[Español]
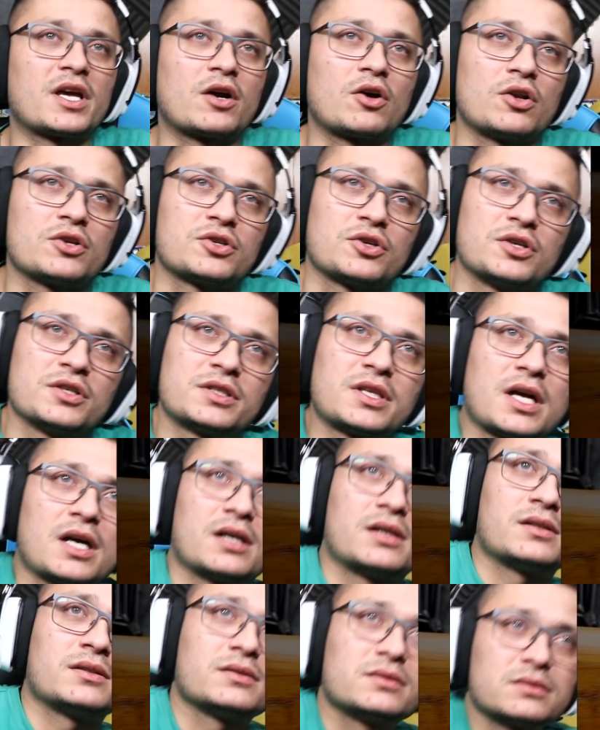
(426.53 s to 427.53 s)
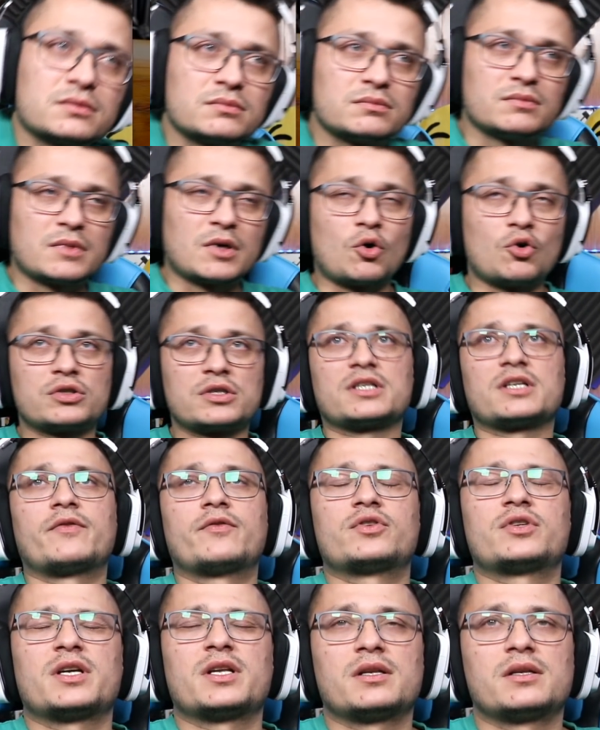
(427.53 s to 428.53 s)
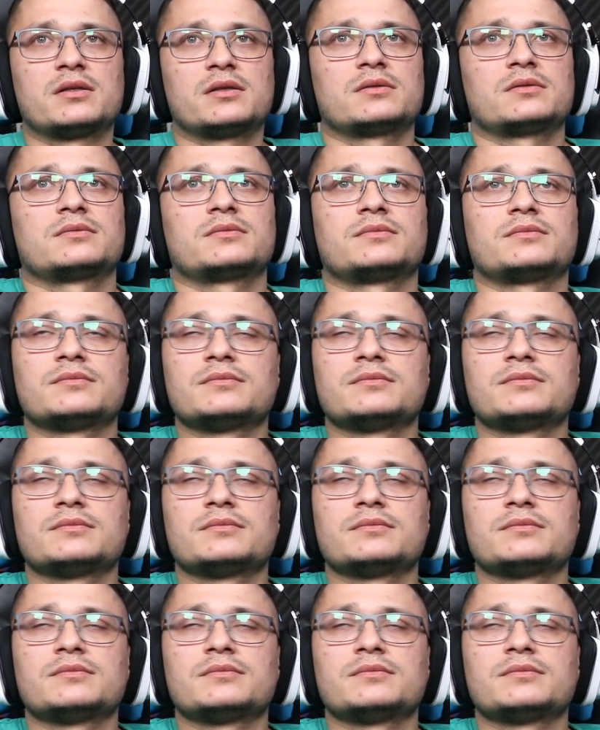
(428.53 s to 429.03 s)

de coleccionista. esta, fusil. Clara.